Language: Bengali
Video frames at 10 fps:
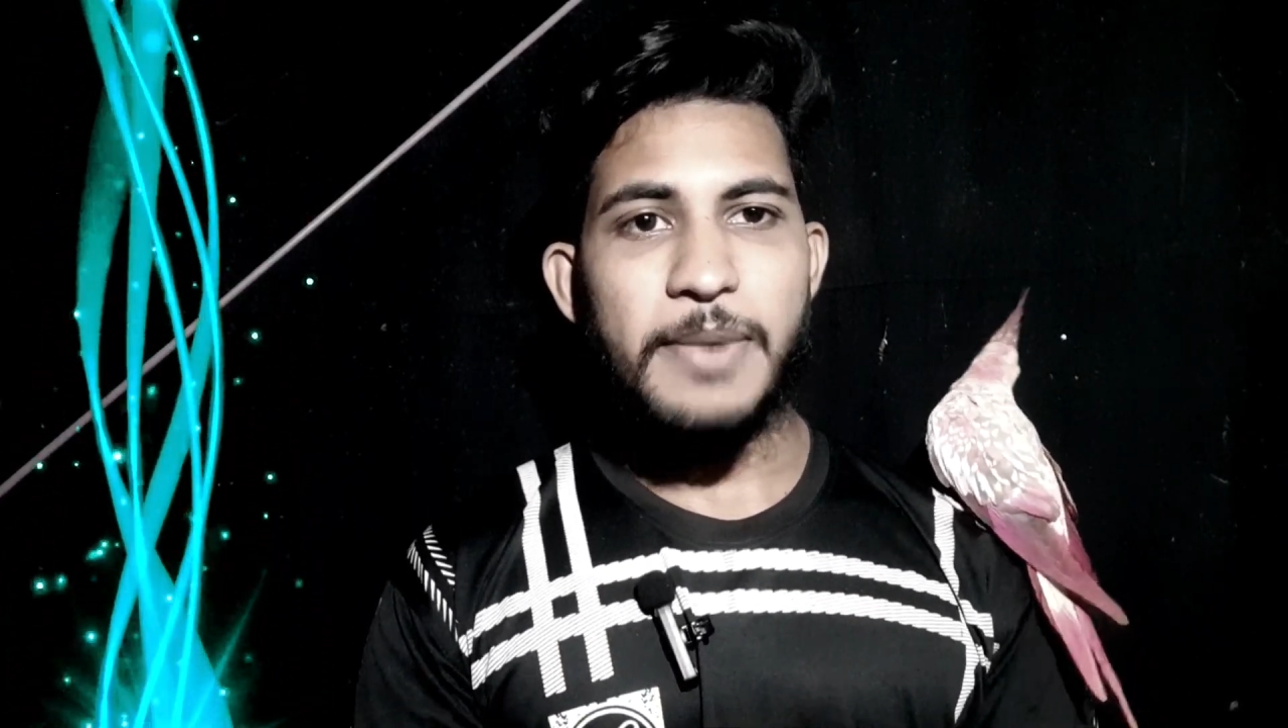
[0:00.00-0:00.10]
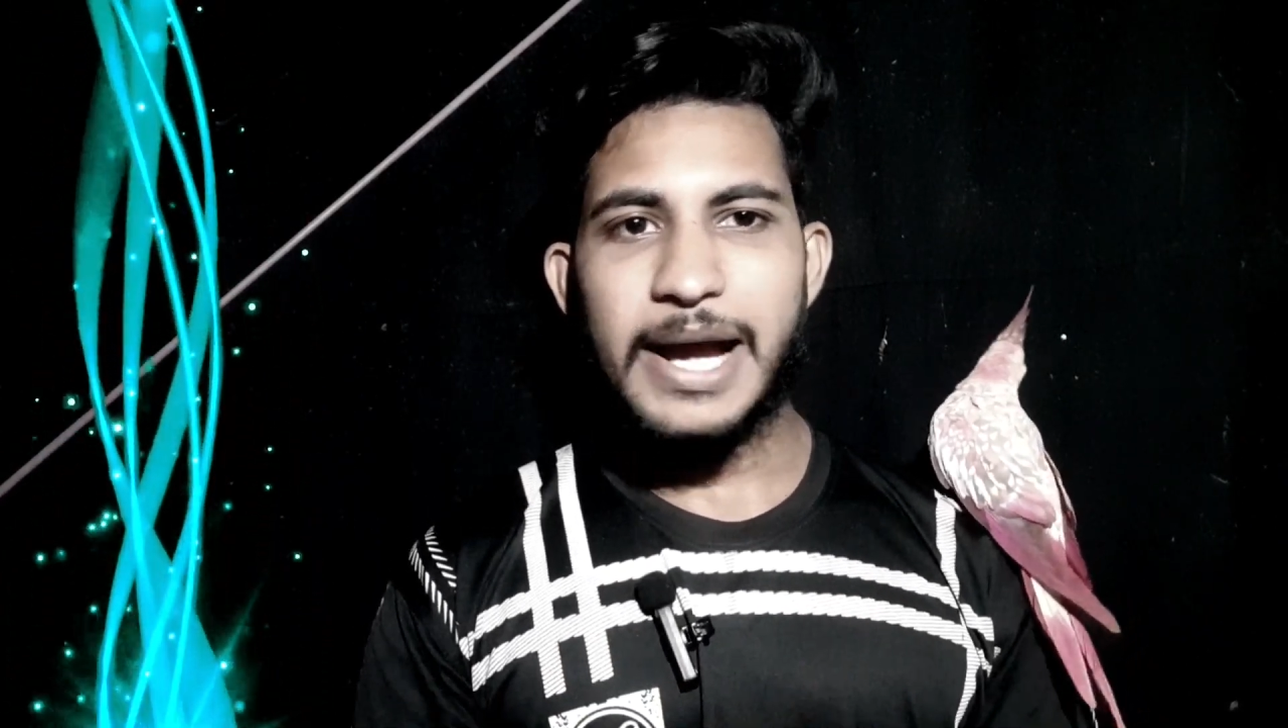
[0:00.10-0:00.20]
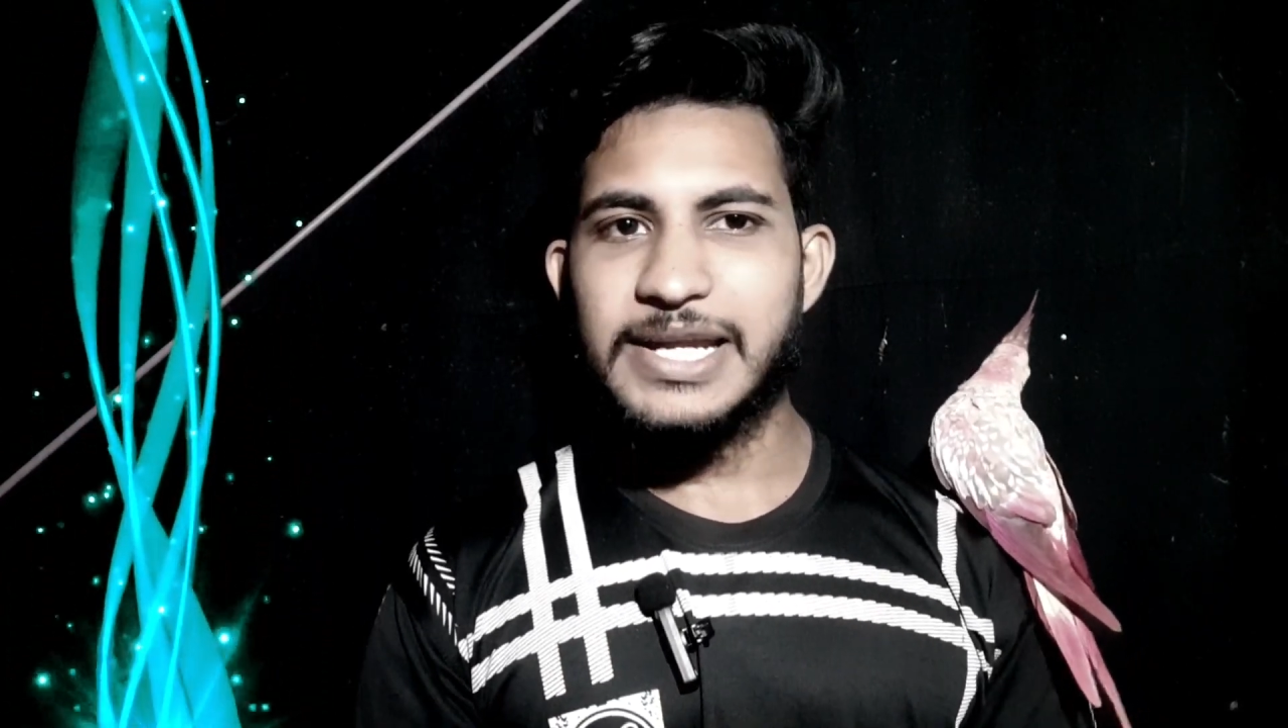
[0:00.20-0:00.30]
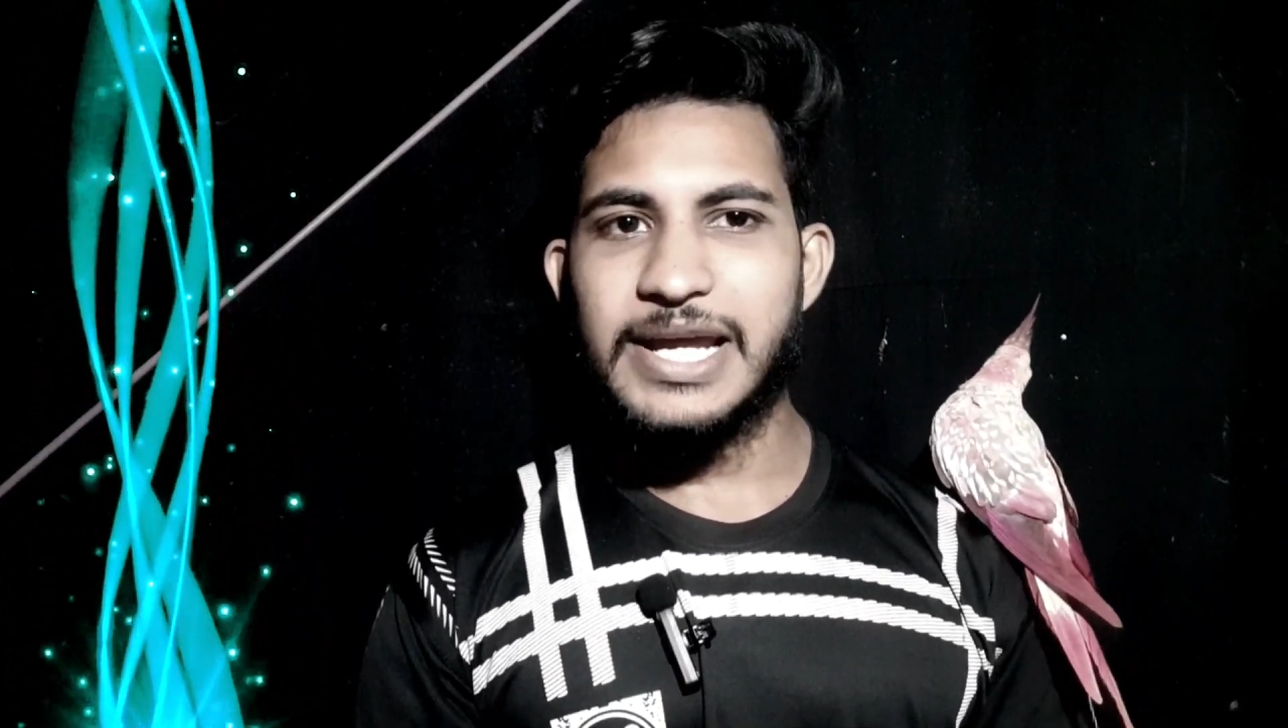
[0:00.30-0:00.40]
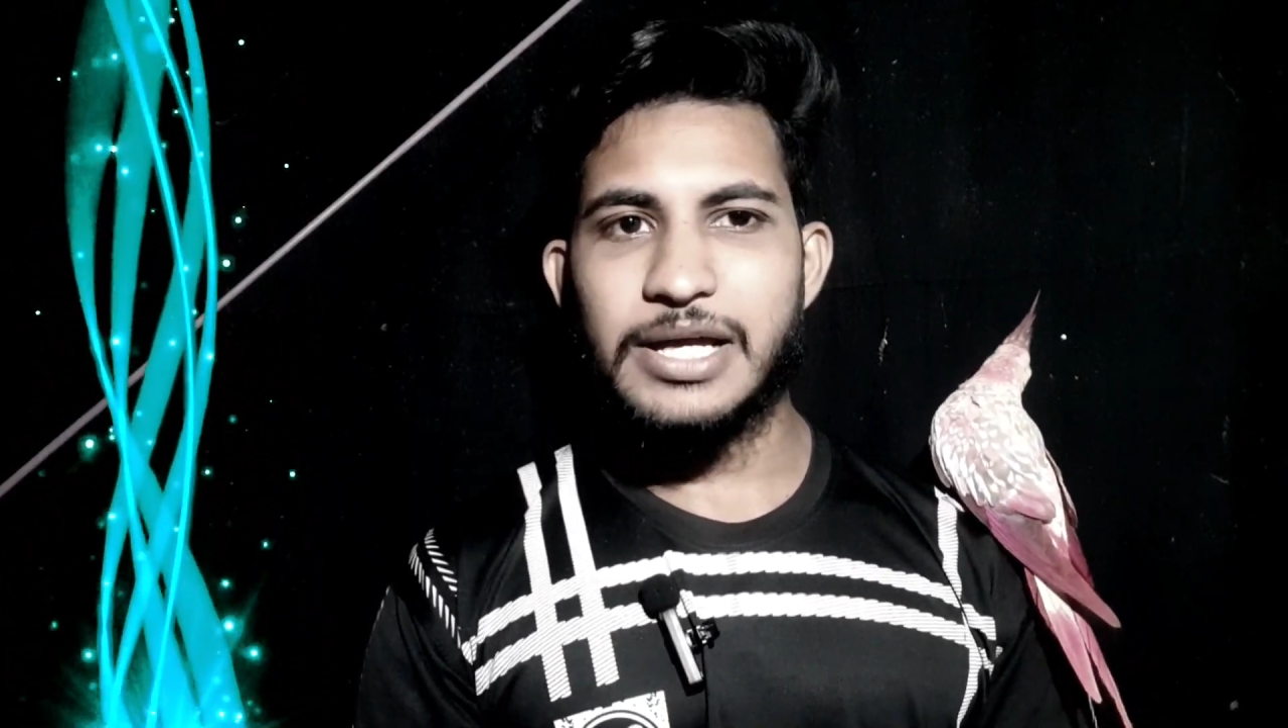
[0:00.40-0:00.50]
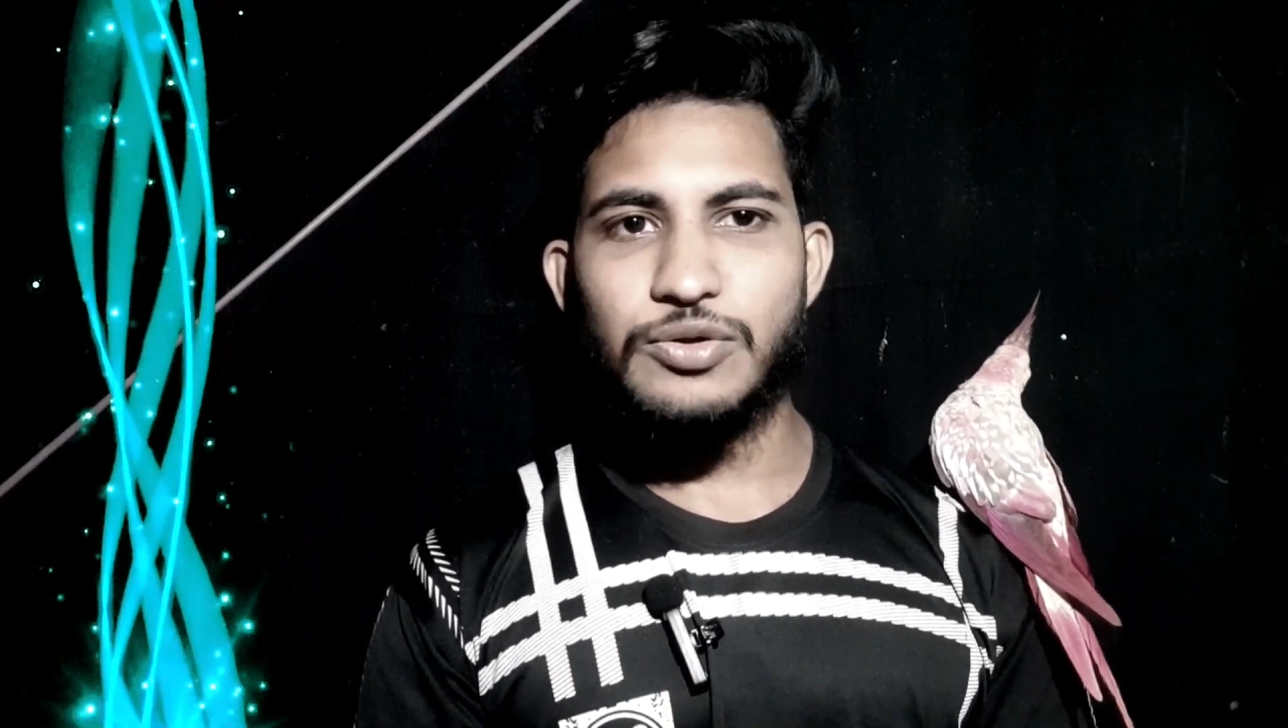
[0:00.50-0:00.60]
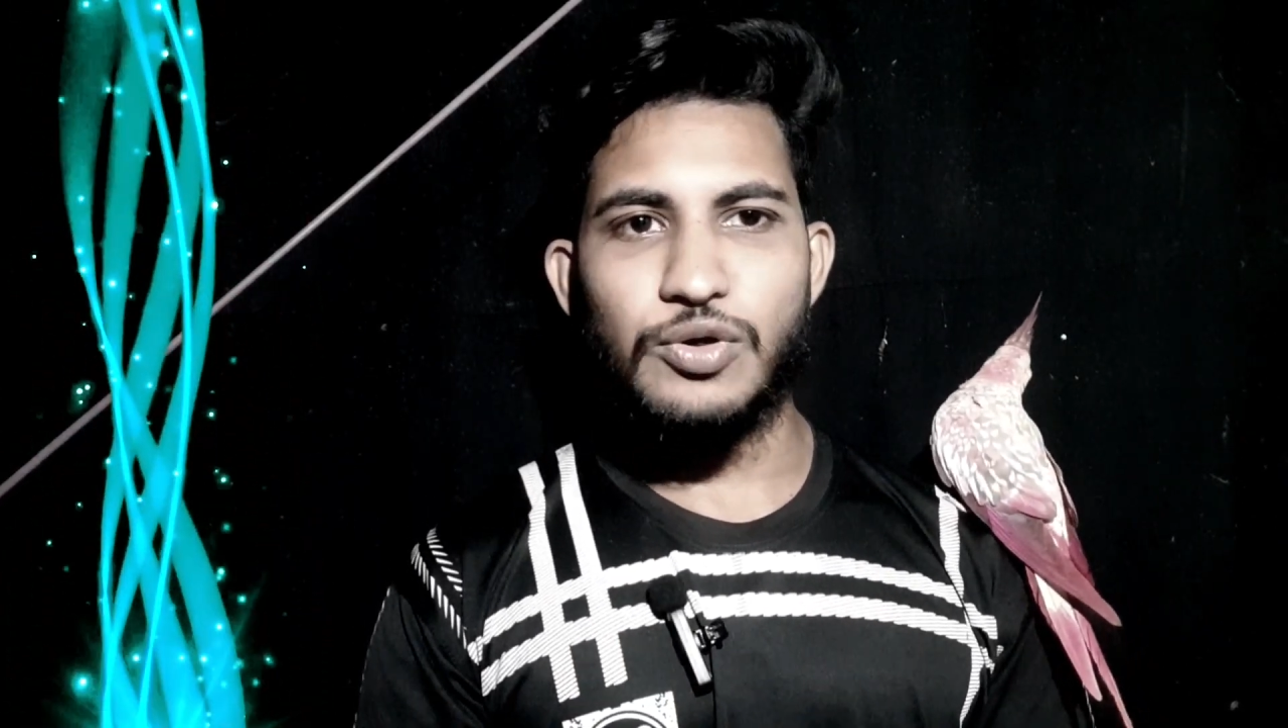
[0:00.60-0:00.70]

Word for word: পাখিটাকে